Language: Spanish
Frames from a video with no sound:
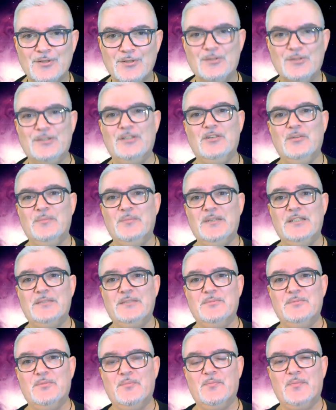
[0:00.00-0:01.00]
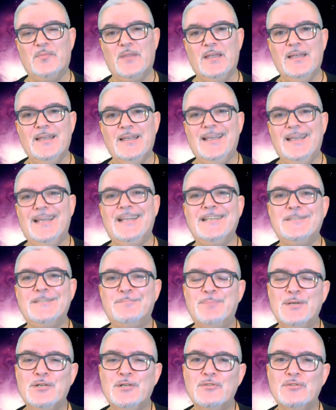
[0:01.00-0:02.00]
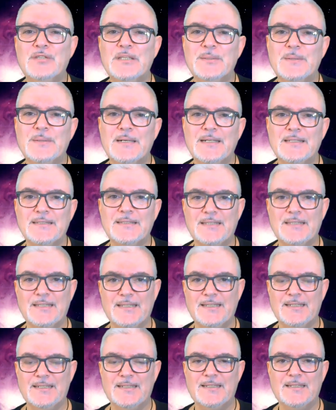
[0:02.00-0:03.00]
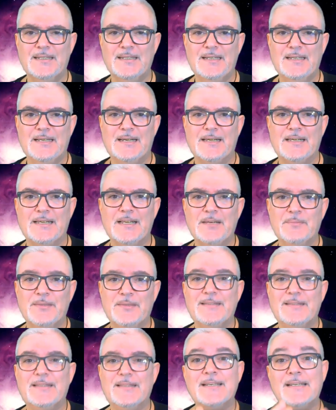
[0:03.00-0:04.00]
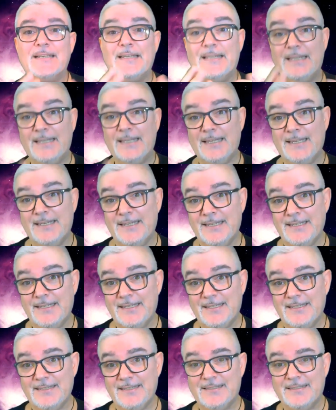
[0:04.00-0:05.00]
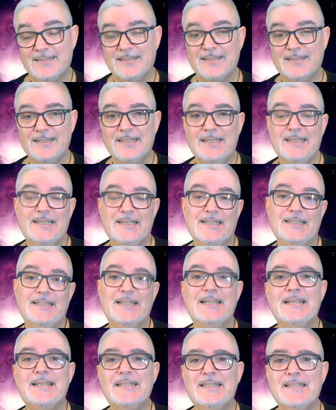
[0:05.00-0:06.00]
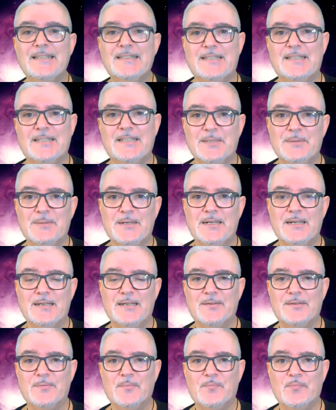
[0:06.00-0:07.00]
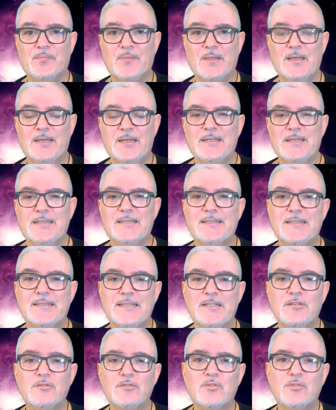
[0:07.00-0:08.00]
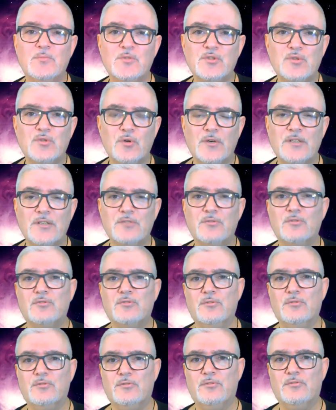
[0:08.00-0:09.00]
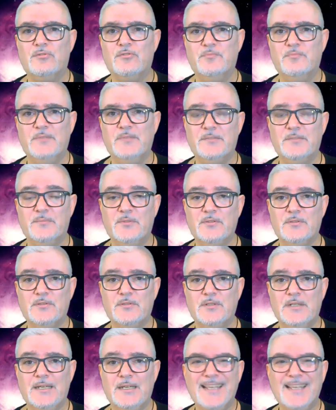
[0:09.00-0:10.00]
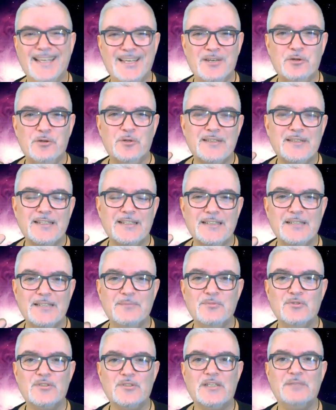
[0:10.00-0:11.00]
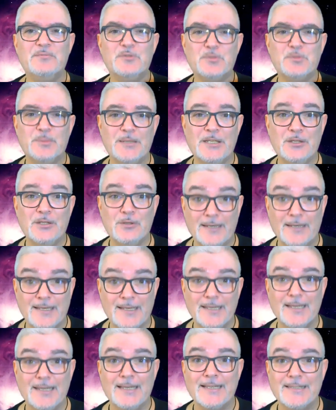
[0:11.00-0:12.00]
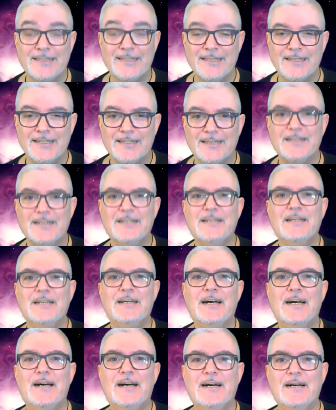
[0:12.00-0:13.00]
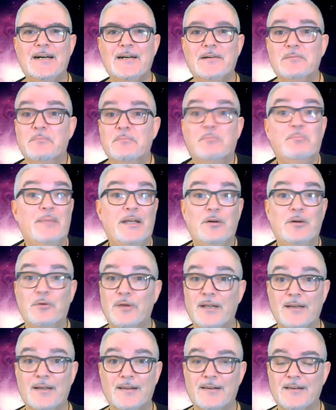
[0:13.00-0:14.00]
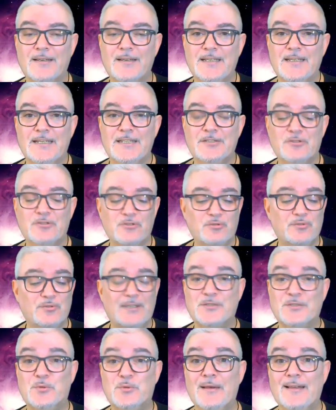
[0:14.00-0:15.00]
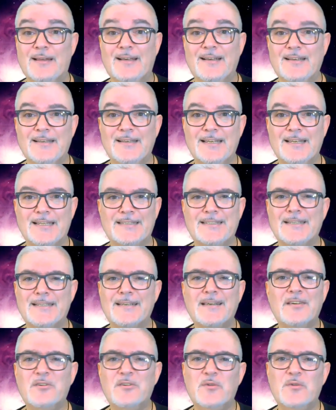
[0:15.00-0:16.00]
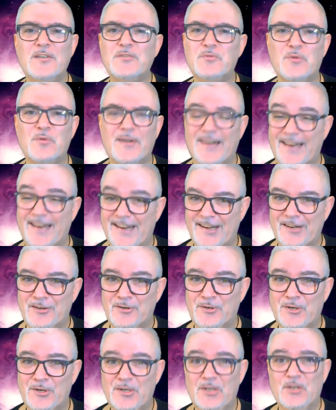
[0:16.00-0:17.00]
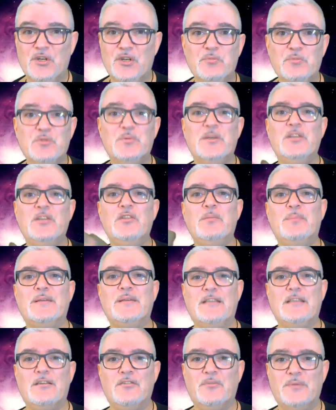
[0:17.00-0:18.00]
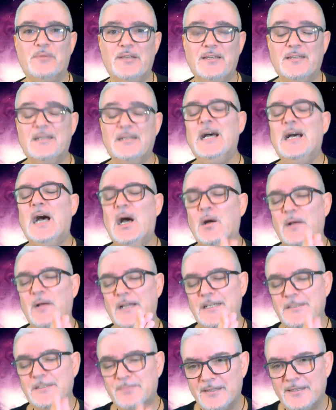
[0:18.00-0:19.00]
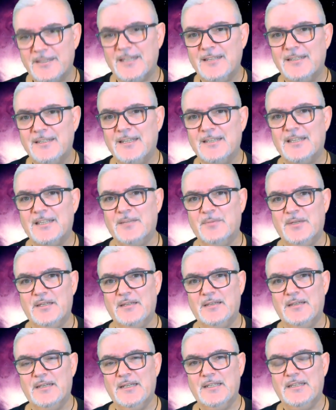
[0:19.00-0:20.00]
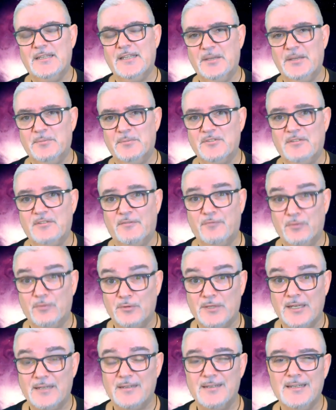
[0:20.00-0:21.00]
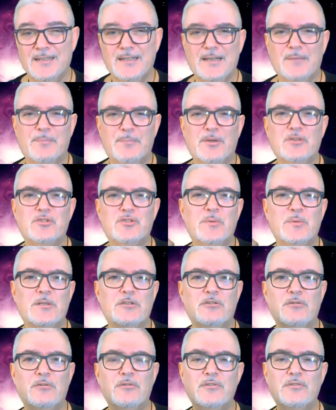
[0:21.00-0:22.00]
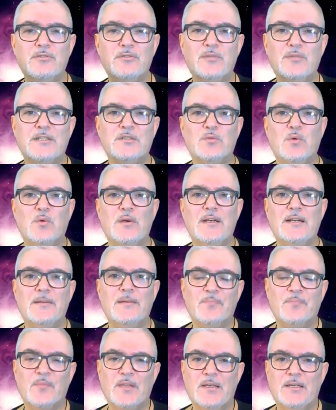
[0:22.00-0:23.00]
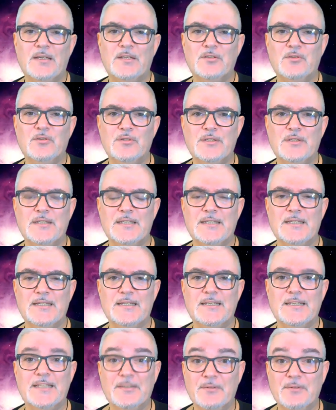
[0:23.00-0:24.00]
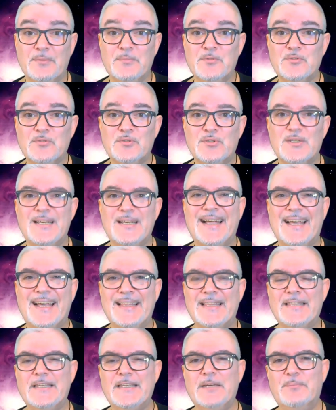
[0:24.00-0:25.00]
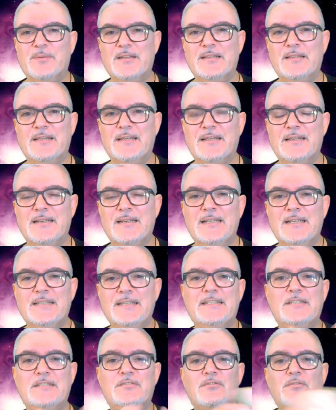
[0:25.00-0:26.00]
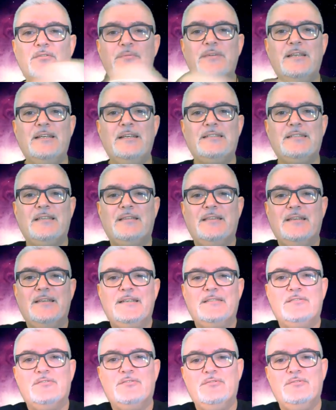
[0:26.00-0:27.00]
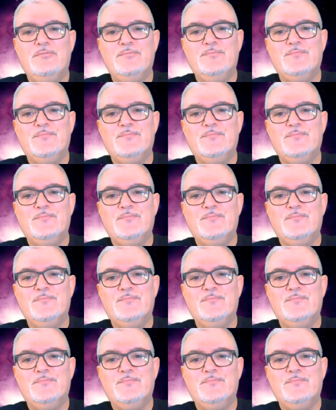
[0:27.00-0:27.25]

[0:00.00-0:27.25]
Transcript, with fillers: contigo mismo. El espejo te va a enseñar realmente quién eres y en qué tienes que trabajar. Si no somos honestos con nosotros mismos y no entendemos que hemos venido aquí a la Tierra a mejorar, esto es una escuela. La Tierra no es un recreo. No hemos venido a pasarlo bien, aunque es verdad que también debemos disfrutar, pero sobre todo es una escuela donde debemos cada día aprender. Si solo vienes a hacer esto,